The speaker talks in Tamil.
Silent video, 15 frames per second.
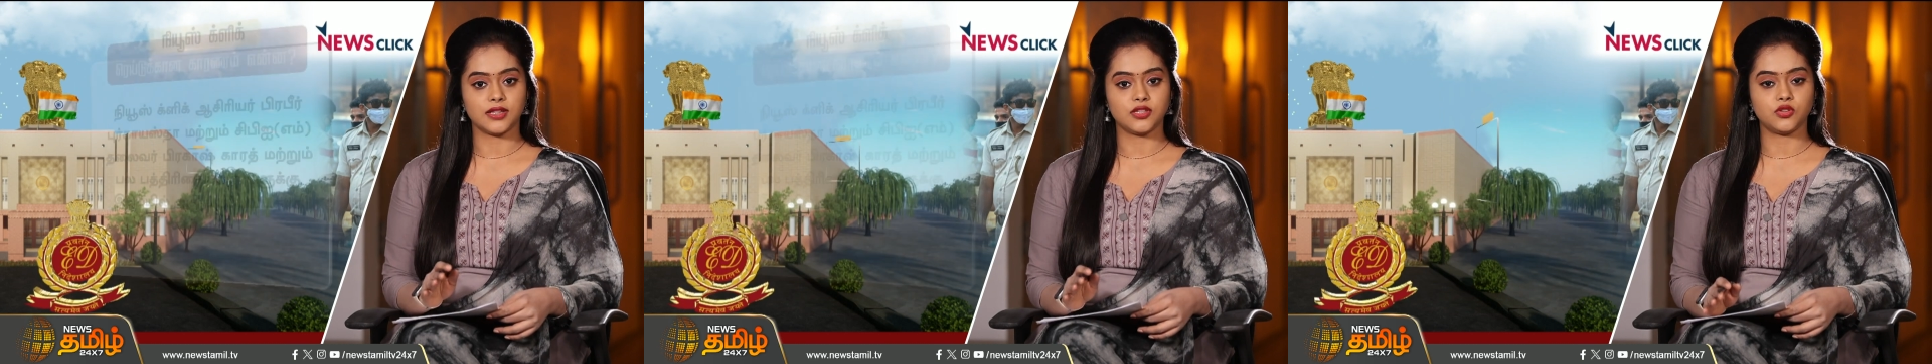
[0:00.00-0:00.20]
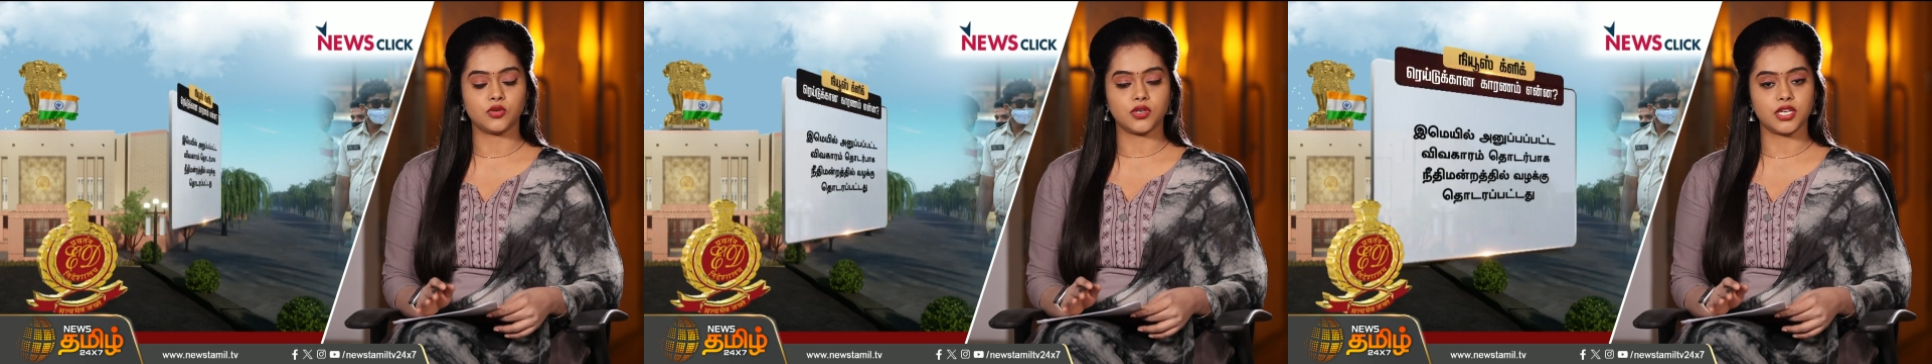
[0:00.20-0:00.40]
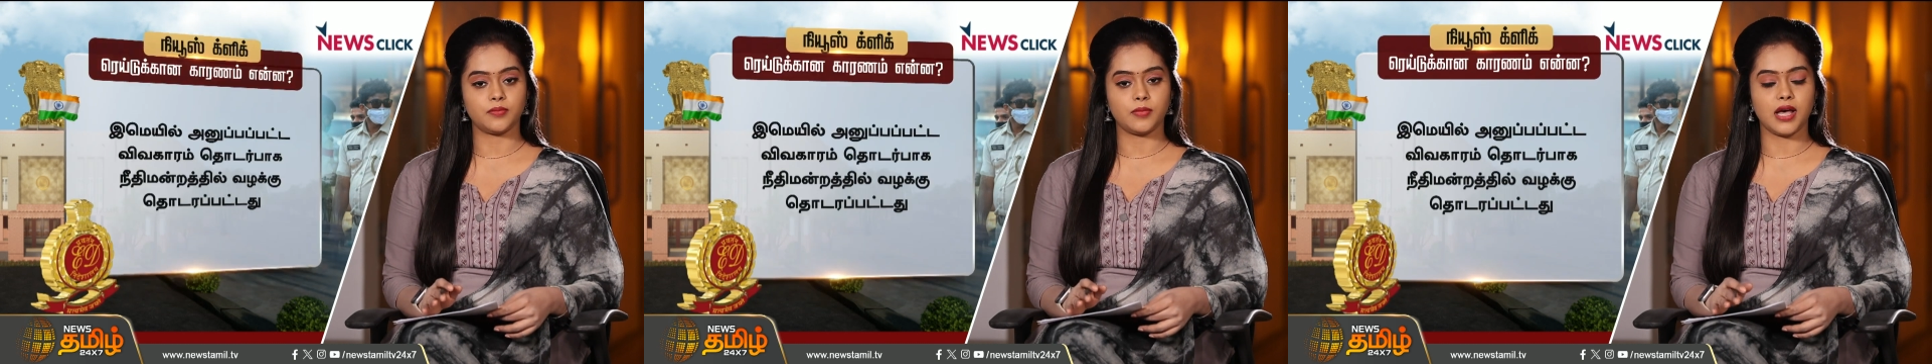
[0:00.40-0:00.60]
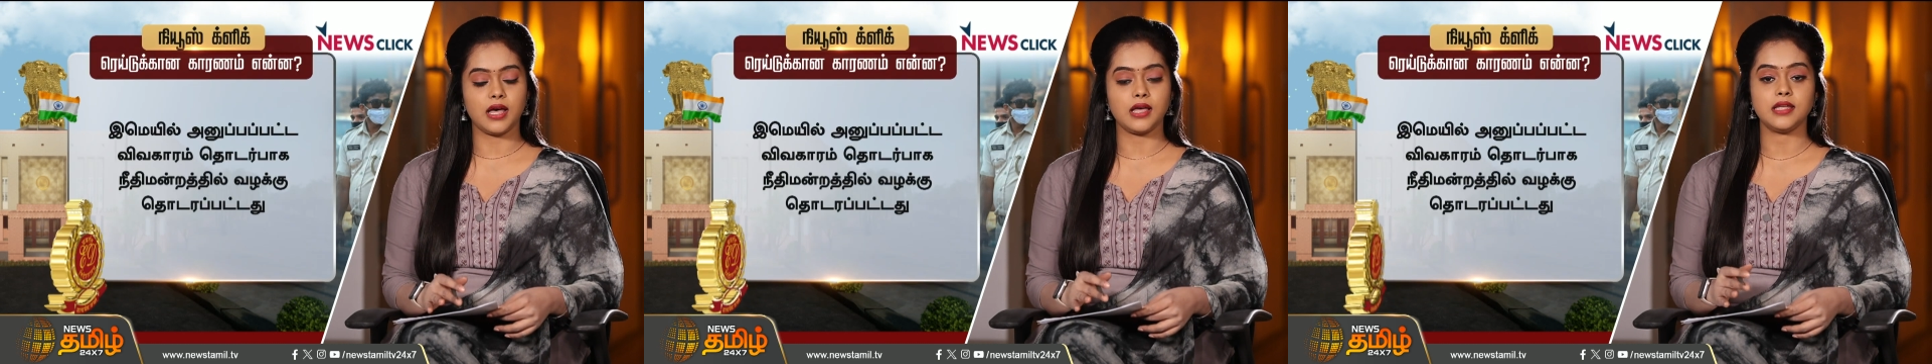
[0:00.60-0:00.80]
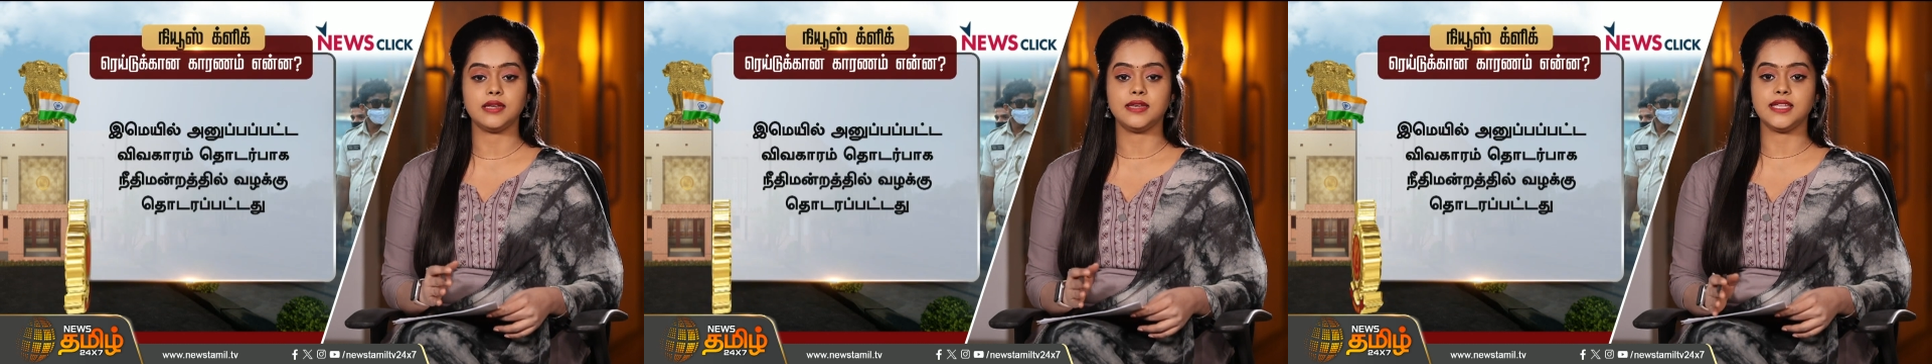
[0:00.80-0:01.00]
அது தொடர்பா
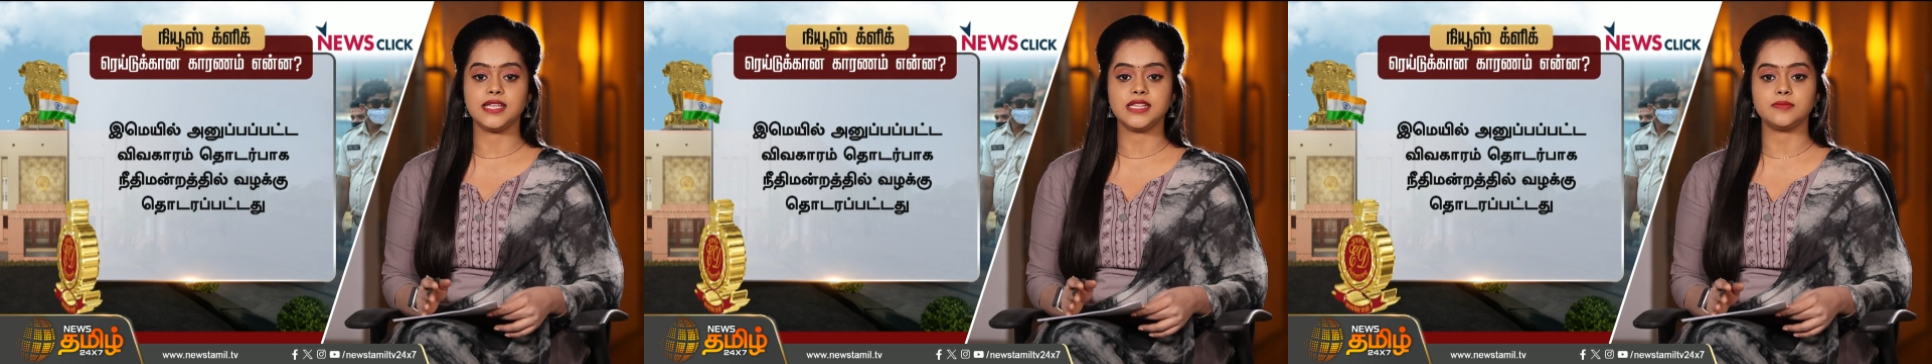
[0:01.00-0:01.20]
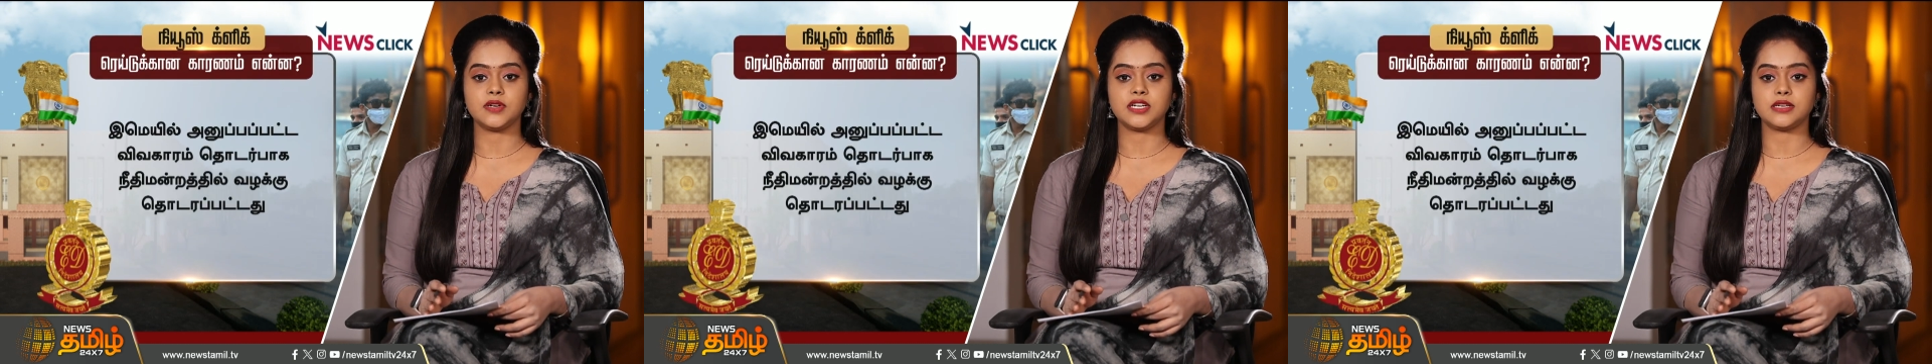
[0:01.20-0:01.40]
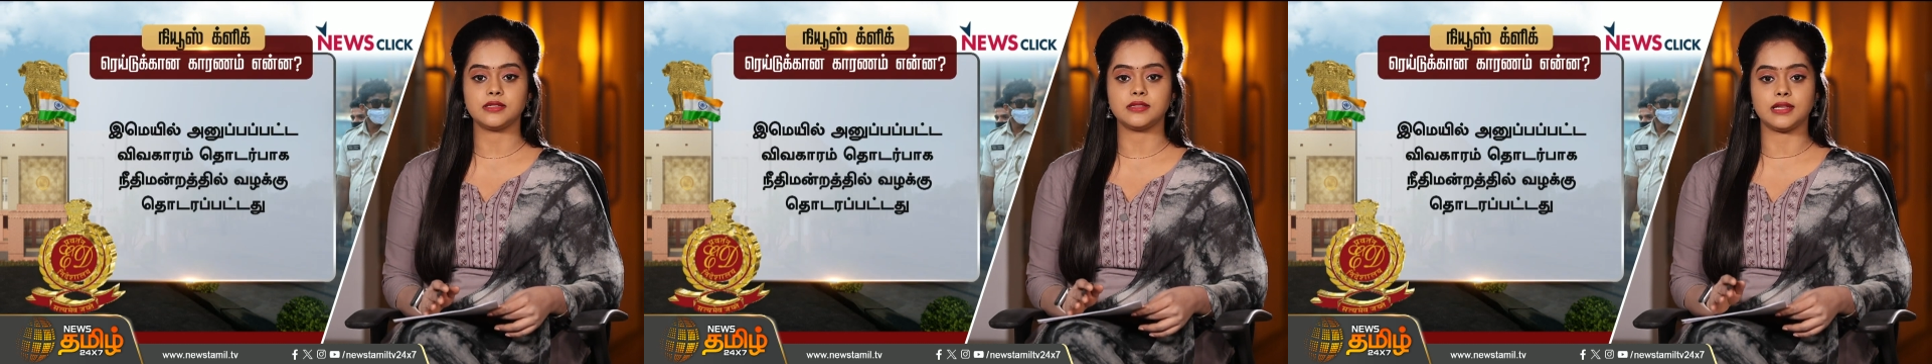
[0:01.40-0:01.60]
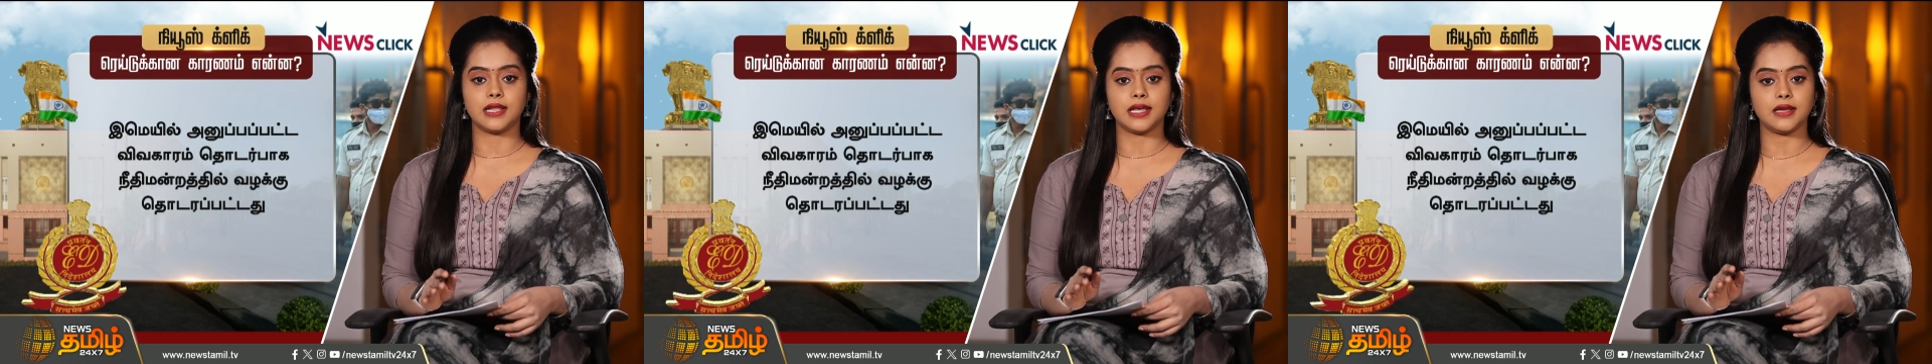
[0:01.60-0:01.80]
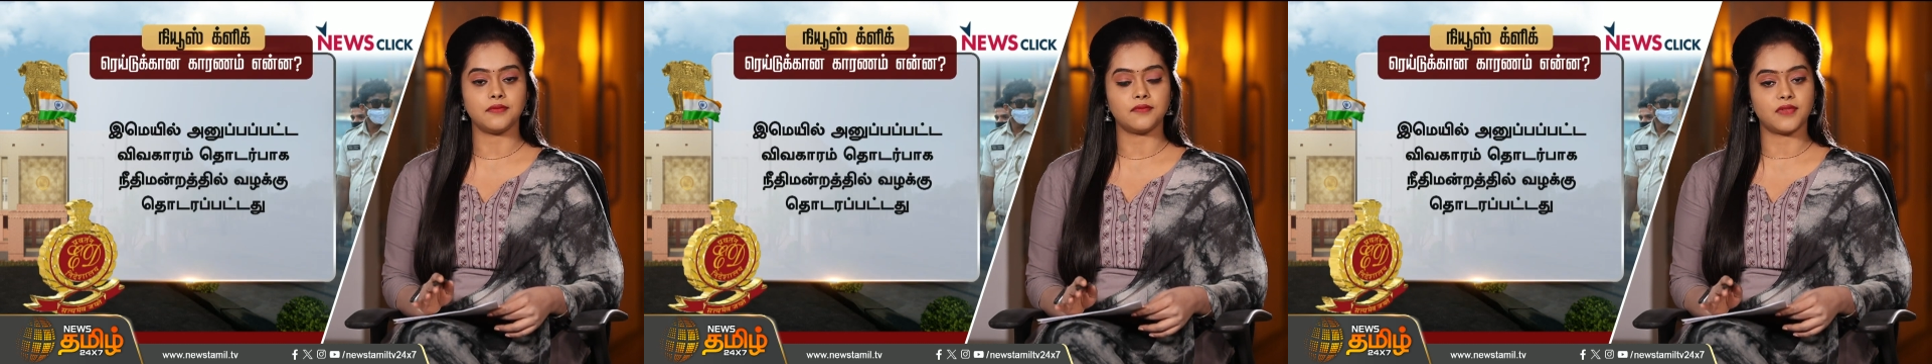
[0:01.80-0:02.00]

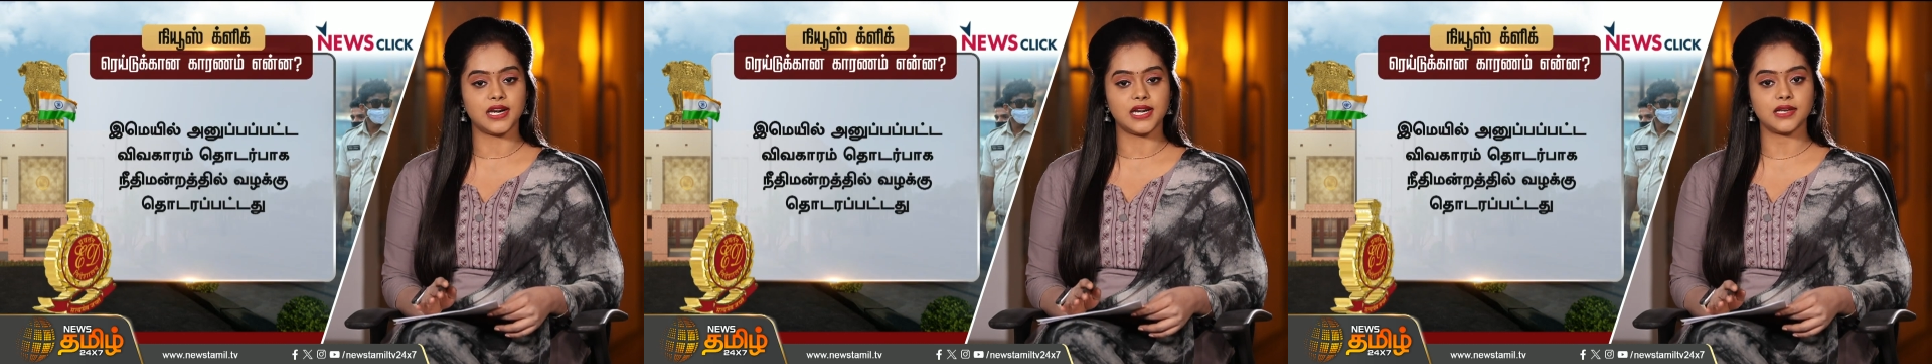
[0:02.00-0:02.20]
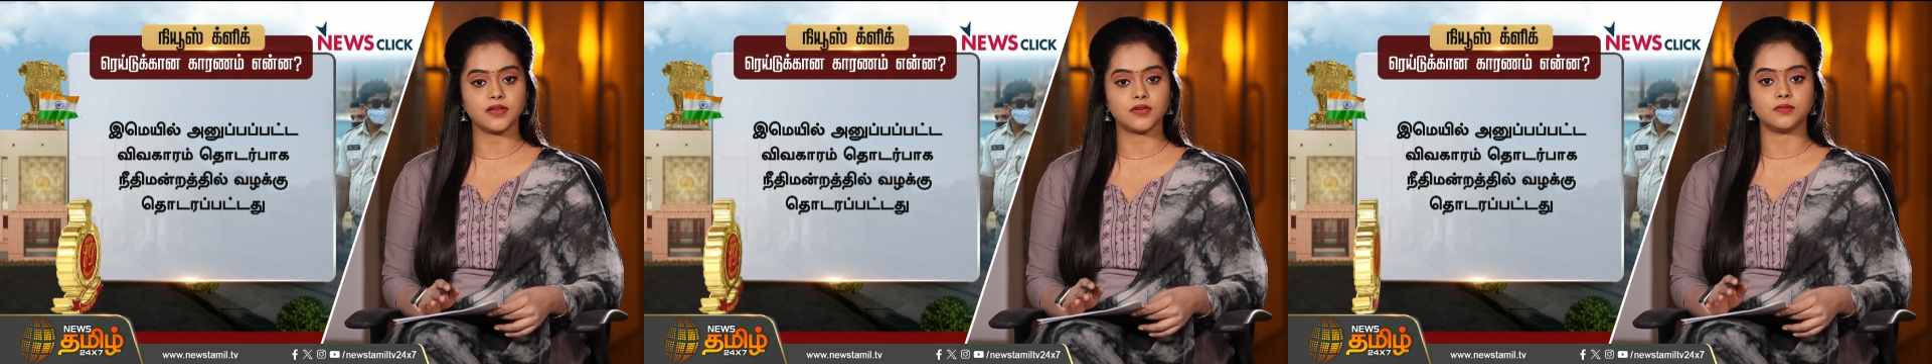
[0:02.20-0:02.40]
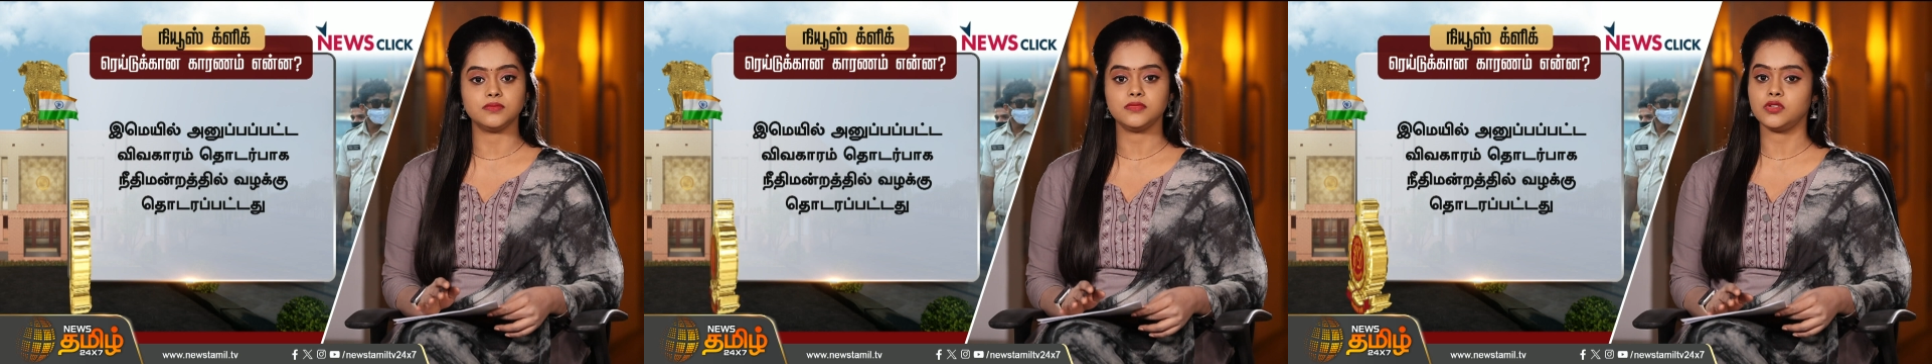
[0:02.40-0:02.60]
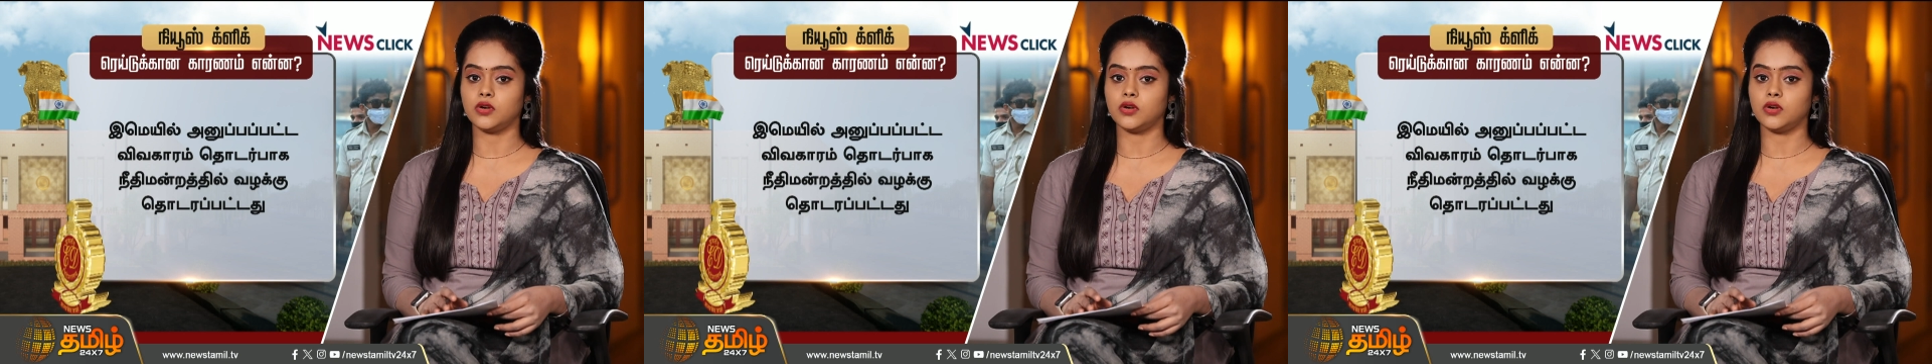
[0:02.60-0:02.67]
நீதிமன்றத்தில் வழக்கும்